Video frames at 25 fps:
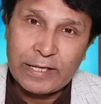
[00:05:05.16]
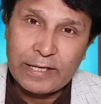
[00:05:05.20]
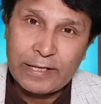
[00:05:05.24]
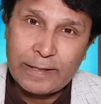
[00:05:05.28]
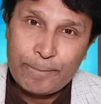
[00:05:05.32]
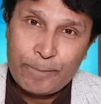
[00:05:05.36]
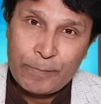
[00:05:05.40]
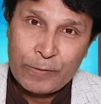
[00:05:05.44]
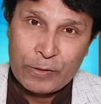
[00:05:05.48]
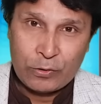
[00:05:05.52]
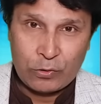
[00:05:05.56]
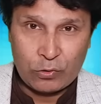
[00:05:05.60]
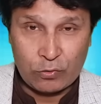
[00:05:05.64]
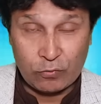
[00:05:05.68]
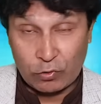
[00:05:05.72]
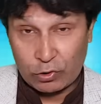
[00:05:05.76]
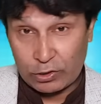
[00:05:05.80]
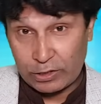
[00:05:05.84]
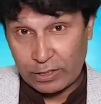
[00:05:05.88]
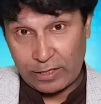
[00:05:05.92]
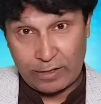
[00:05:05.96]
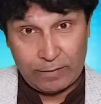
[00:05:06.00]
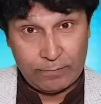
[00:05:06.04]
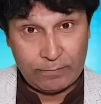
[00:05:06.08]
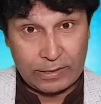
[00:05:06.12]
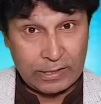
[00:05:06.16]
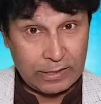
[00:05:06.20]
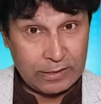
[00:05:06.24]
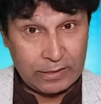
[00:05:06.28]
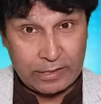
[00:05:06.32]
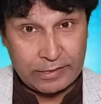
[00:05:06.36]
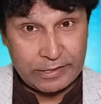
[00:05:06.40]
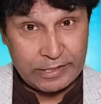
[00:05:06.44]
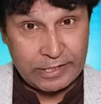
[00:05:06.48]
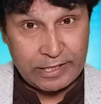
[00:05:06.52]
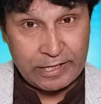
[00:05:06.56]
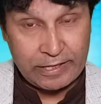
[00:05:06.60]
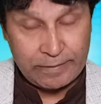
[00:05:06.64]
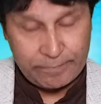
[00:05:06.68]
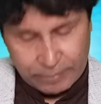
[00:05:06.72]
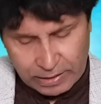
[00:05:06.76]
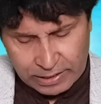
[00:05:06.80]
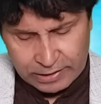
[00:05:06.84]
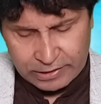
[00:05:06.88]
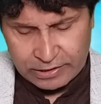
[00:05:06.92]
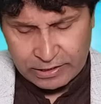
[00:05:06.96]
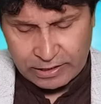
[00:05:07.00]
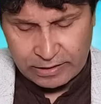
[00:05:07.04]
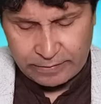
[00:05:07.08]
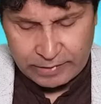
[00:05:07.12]
है तो वो काम करता जा रहा है
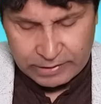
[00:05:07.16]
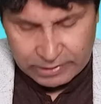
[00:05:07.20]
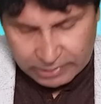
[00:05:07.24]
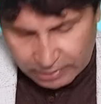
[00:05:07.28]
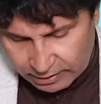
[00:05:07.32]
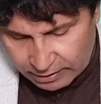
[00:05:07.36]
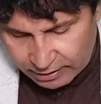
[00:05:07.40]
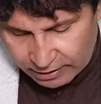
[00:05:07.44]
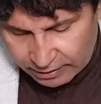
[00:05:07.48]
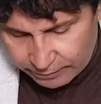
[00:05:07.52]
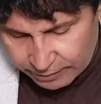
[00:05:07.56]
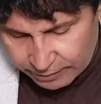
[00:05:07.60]
पाकिस्तान में चलता